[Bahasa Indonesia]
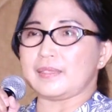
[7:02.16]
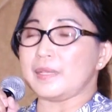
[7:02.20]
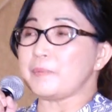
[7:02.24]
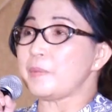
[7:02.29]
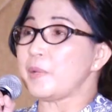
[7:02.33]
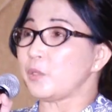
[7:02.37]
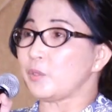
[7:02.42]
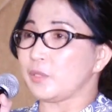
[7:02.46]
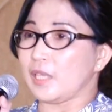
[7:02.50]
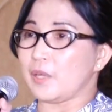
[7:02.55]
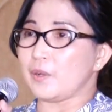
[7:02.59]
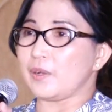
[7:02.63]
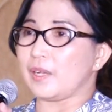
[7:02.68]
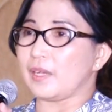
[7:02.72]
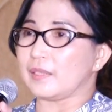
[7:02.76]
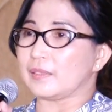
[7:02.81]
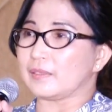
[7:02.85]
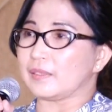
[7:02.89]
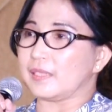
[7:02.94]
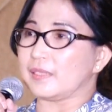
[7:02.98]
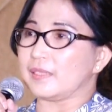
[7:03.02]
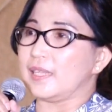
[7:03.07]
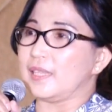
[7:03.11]
saya baru tahu
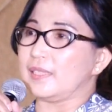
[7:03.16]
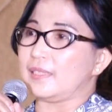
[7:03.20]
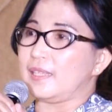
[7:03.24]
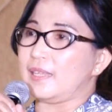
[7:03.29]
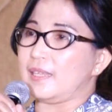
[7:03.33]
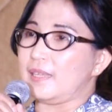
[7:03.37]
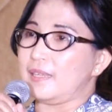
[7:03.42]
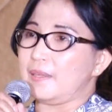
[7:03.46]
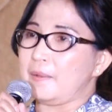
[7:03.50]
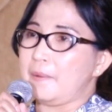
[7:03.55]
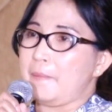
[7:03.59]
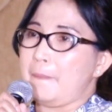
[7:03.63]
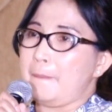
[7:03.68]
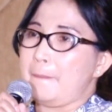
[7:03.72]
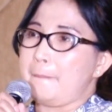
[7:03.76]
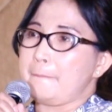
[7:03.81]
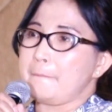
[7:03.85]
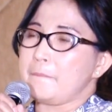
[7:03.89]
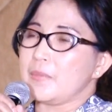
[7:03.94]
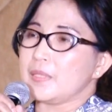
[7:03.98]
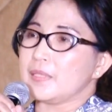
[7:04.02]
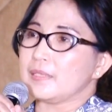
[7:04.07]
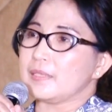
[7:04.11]
ternyata
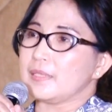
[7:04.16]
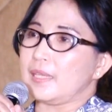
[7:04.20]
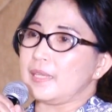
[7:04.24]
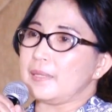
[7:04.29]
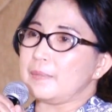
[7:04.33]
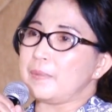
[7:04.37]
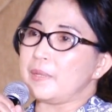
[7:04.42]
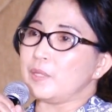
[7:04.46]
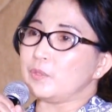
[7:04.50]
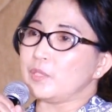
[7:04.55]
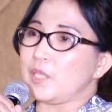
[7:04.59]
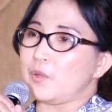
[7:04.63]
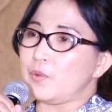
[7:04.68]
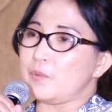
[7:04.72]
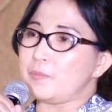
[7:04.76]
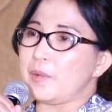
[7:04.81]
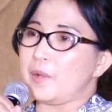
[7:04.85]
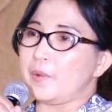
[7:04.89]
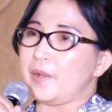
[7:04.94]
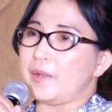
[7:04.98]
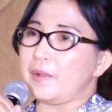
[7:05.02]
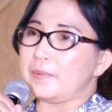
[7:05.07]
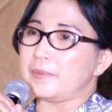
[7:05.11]
saya baru tahu
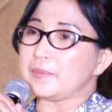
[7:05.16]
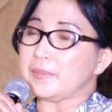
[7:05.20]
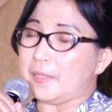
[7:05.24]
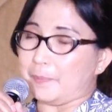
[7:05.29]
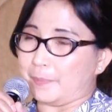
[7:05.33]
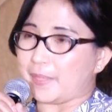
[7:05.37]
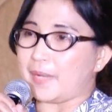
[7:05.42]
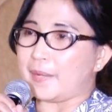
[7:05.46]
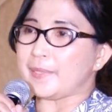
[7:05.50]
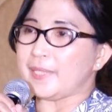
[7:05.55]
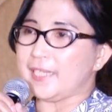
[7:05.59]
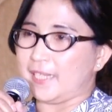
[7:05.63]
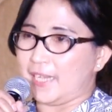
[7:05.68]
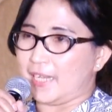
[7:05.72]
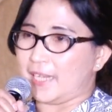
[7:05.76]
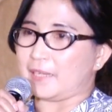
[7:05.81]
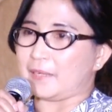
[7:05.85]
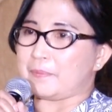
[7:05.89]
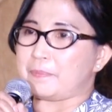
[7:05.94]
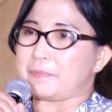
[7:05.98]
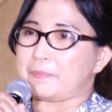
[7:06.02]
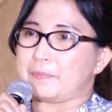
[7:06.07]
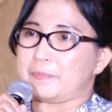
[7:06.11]
bahwa saya pernah
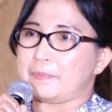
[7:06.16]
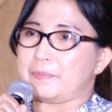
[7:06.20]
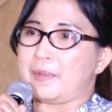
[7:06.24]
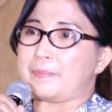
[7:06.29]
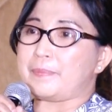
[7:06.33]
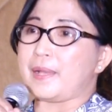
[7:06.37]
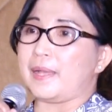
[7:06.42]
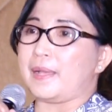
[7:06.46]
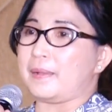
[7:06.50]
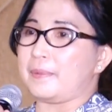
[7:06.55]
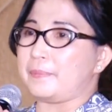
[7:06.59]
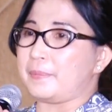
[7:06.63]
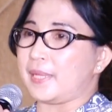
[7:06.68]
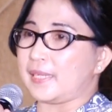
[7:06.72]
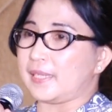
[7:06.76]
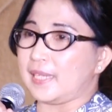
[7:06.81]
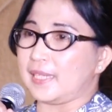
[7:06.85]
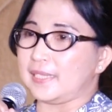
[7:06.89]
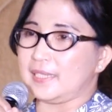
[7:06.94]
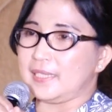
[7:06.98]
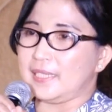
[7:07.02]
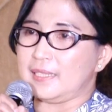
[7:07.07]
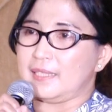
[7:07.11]
dengar bapak
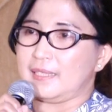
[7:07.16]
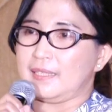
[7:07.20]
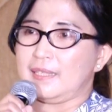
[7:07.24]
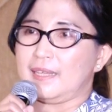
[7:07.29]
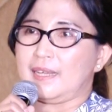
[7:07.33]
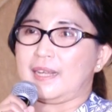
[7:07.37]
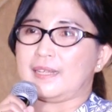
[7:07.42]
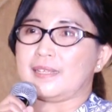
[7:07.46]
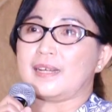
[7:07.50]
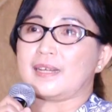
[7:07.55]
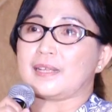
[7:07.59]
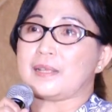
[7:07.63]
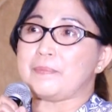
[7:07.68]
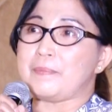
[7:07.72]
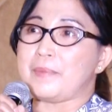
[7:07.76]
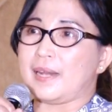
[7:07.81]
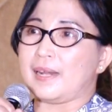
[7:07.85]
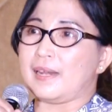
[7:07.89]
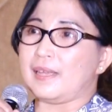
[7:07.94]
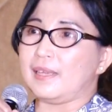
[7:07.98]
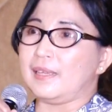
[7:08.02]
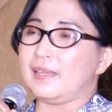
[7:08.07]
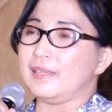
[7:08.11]
Pariaji adalah
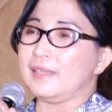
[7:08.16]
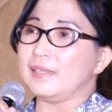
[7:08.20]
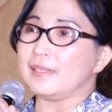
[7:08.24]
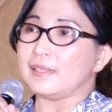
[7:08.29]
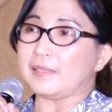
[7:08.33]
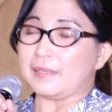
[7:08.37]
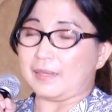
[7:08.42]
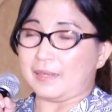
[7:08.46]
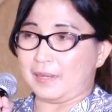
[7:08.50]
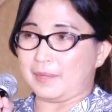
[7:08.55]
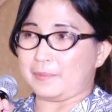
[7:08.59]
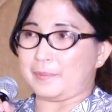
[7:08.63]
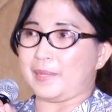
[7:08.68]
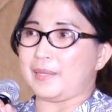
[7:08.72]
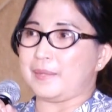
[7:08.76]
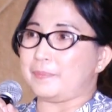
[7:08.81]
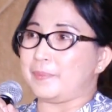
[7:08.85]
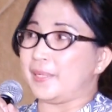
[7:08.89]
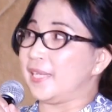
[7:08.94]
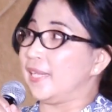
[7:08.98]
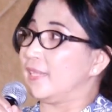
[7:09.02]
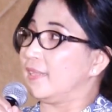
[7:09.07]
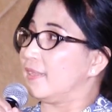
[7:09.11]
gembala apa
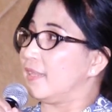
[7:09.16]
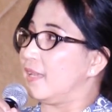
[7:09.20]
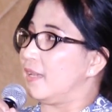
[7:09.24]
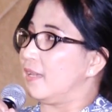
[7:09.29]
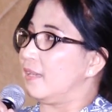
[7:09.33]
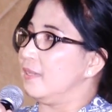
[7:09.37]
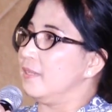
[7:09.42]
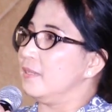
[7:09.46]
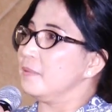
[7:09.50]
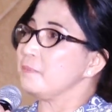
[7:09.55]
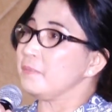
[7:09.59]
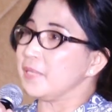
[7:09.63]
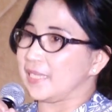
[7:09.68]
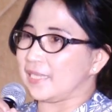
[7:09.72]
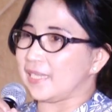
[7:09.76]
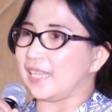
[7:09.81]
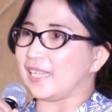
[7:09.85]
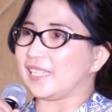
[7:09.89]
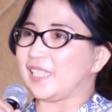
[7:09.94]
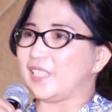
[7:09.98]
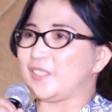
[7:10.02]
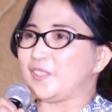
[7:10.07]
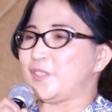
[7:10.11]
pendeta
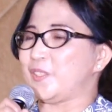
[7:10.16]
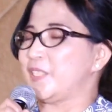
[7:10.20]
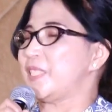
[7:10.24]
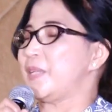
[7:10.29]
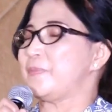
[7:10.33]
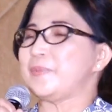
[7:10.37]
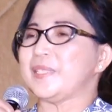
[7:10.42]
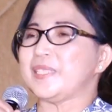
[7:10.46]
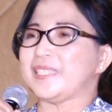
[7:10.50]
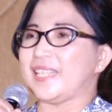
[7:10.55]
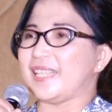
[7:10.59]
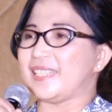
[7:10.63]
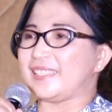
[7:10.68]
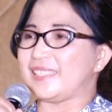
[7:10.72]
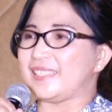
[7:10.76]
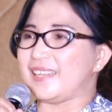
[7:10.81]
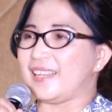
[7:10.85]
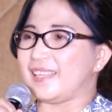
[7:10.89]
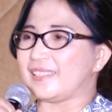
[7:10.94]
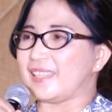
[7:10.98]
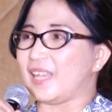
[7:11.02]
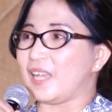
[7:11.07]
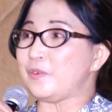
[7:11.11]
besar gitu, tapi saya
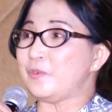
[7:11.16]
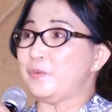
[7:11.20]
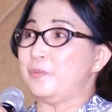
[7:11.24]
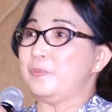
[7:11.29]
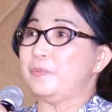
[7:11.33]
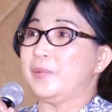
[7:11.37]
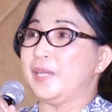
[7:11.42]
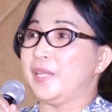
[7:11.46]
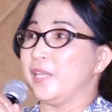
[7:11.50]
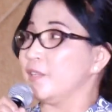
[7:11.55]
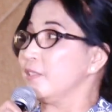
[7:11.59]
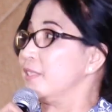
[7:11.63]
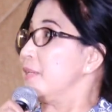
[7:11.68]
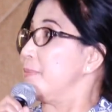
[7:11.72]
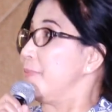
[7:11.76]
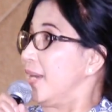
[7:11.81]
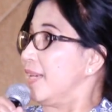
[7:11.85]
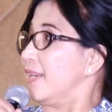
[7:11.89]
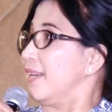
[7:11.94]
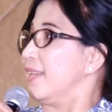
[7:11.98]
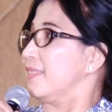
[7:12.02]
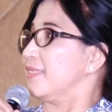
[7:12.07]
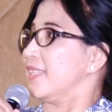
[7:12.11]
tidak tahu beliau di
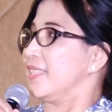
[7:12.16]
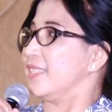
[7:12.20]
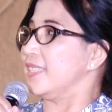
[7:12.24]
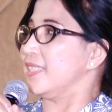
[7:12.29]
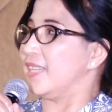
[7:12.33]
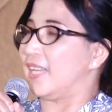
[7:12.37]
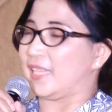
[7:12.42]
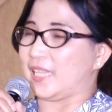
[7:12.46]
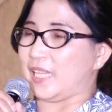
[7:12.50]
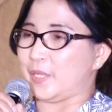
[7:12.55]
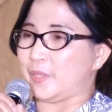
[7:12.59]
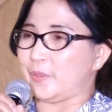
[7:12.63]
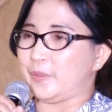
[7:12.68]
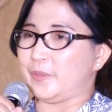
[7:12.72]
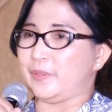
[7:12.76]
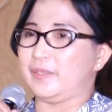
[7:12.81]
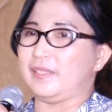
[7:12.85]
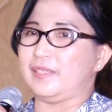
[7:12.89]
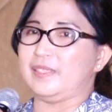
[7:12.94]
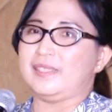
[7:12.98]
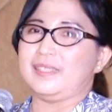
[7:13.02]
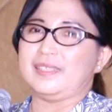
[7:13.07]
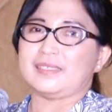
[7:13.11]
mana, saya tidak tahu.
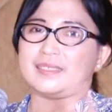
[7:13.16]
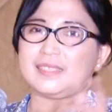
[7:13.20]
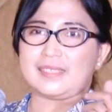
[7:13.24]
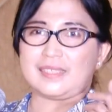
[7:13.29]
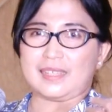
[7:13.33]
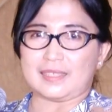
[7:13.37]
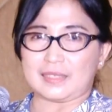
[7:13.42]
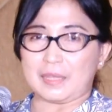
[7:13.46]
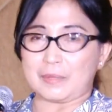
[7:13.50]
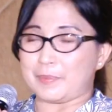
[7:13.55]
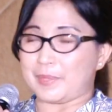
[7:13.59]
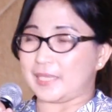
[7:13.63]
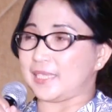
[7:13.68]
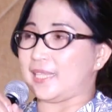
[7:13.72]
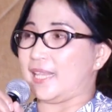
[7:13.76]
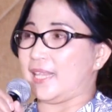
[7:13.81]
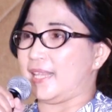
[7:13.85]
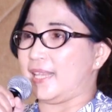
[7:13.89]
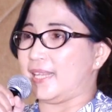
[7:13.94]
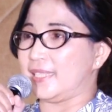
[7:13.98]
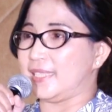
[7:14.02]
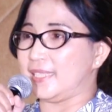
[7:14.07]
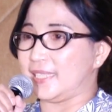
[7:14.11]
Ternyata pas
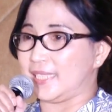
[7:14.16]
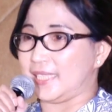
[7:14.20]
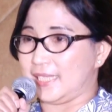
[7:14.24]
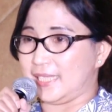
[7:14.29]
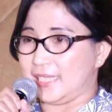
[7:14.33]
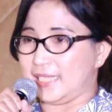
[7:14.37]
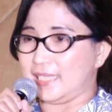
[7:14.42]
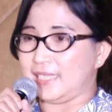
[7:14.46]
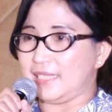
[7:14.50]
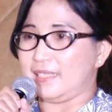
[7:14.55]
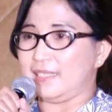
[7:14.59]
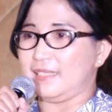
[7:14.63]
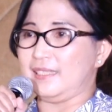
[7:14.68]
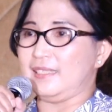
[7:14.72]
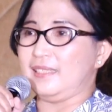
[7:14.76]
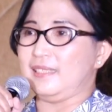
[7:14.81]
saya di sini,